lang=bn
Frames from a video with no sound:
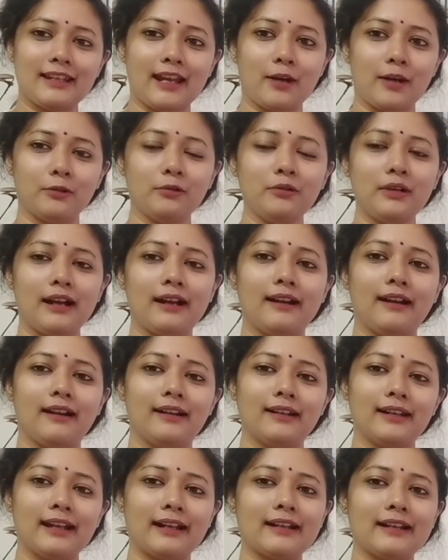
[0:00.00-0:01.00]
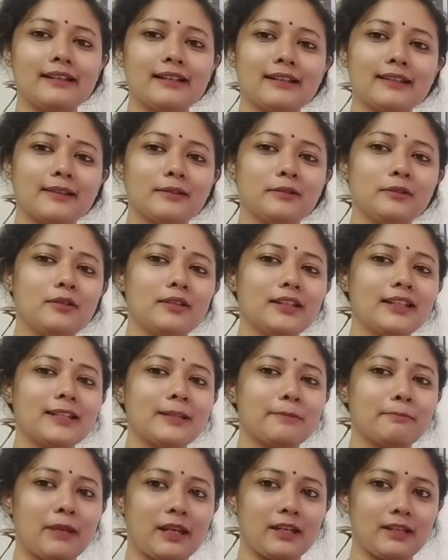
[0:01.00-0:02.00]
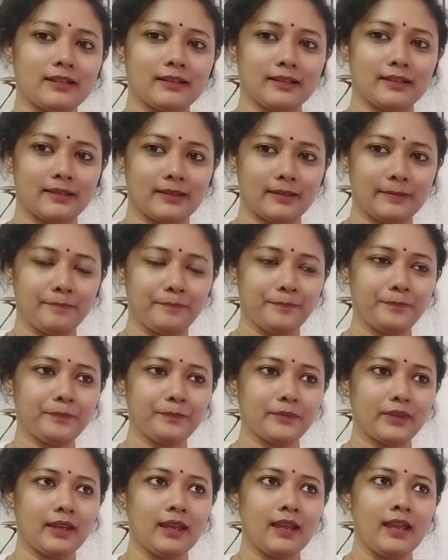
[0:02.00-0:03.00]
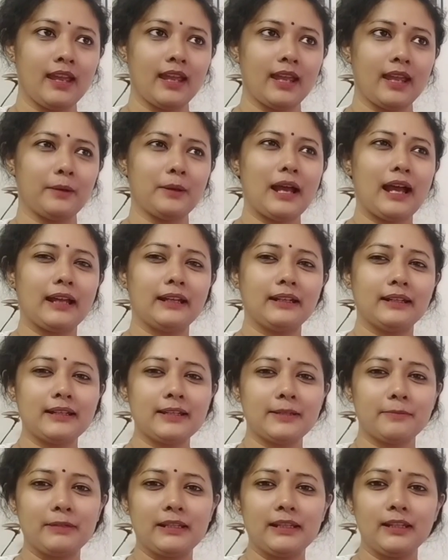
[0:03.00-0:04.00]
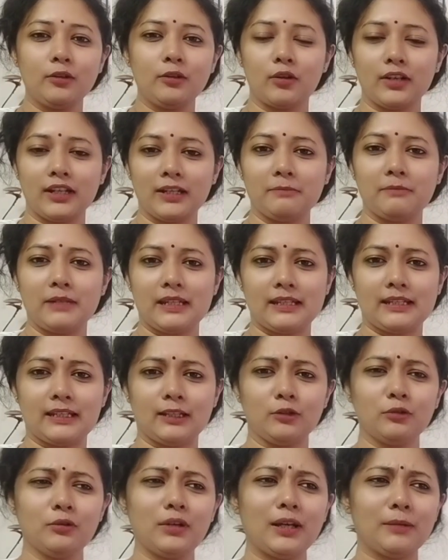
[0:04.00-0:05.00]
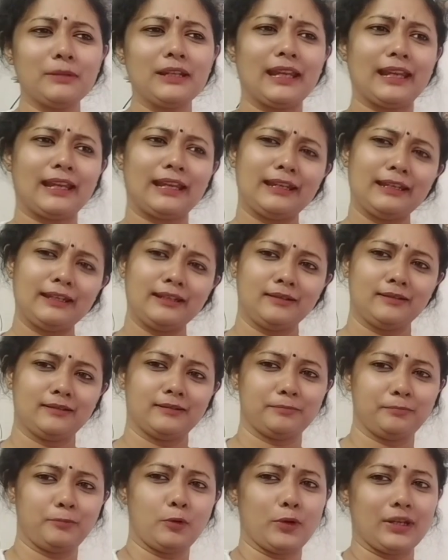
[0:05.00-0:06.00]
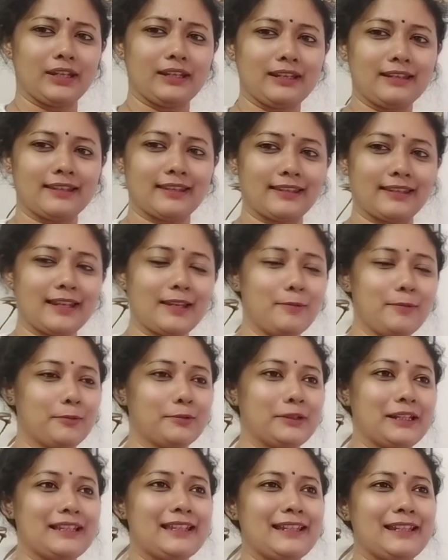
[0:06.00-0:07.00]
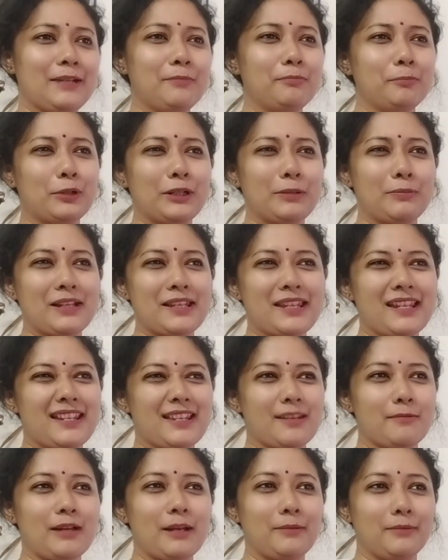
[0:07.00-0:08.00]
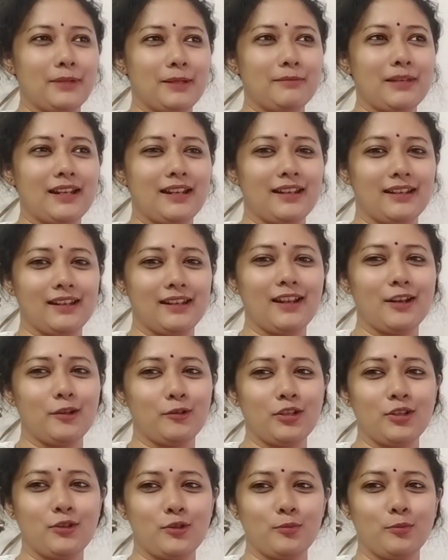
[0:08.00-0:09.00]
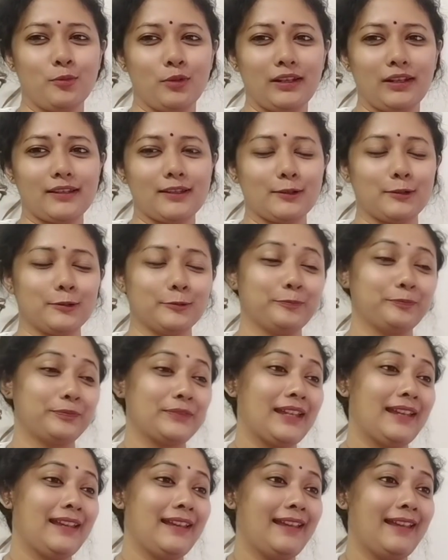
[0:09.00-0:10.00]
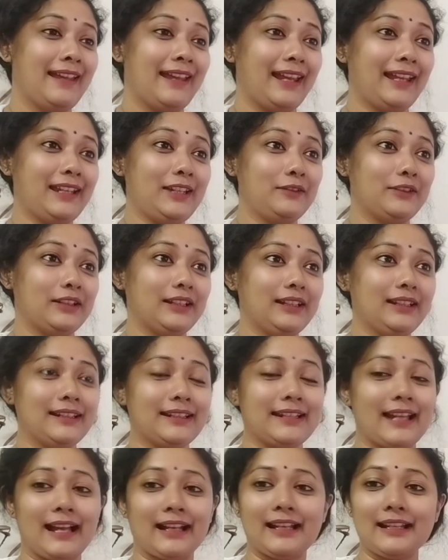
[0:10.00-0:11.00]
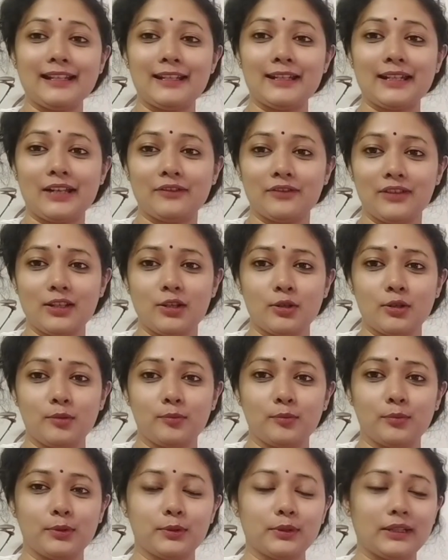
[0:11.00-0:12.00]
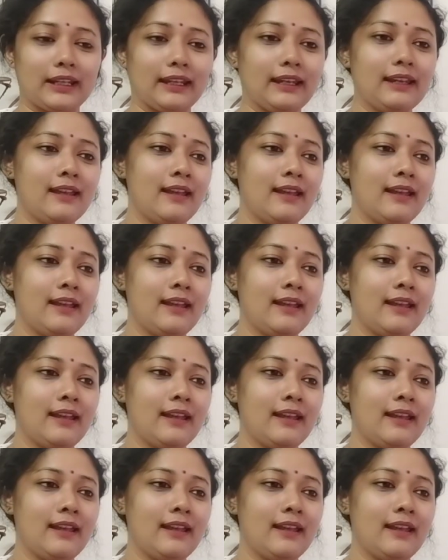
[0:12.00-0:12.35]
ন্যারো আর ঢাকার রাস্তাগুলো অনেক স্পেশিয়াস হুম এবার হাই রাইস বিল্ডিং অনেক বেশি তো আমি এই পয়েন্টসটাই বলেছিলাম পরে বাসায় এসে ভাবলাম আর আরে আরও কিছু বলা যেত এনিওয়ে ঢাকার ট্রাফিক সম্পর্কে